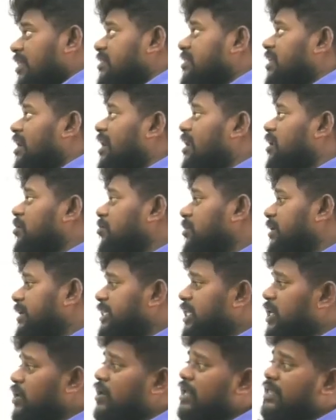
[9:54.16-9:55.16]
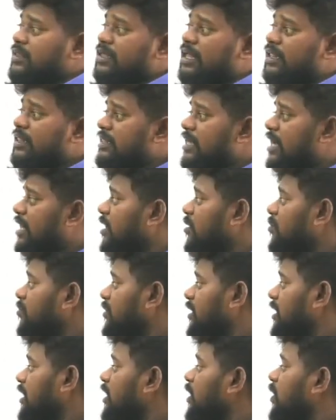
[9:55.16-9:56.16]
సంతానం ఇతరుల సంతానం
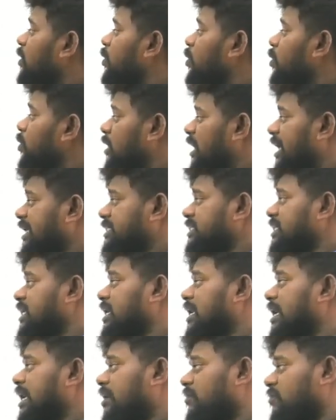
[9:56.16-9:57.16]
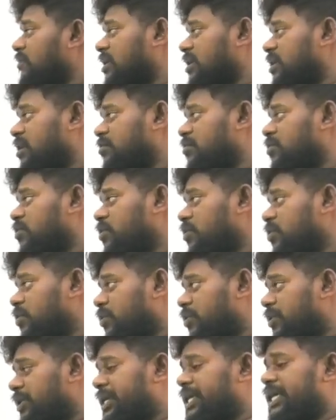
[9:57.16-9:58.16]
ఇల్లు రచన వనము
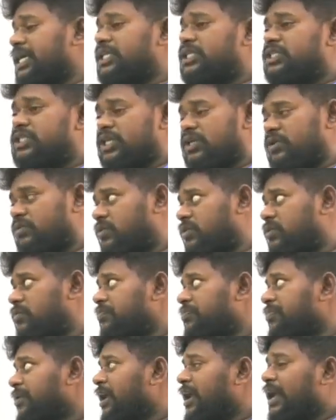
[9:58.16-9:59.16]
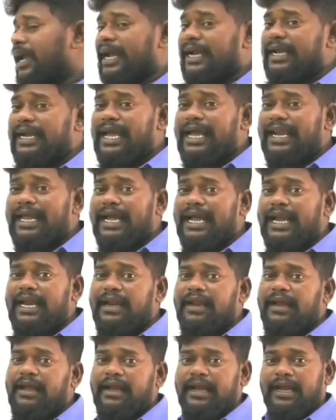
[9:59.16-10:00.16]
గుడి చెరువులు
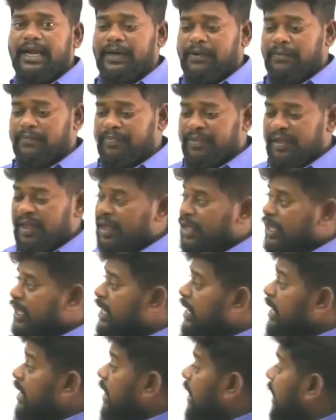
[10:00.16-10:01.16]
ఎన్నైనాయండి ఏడు ఈ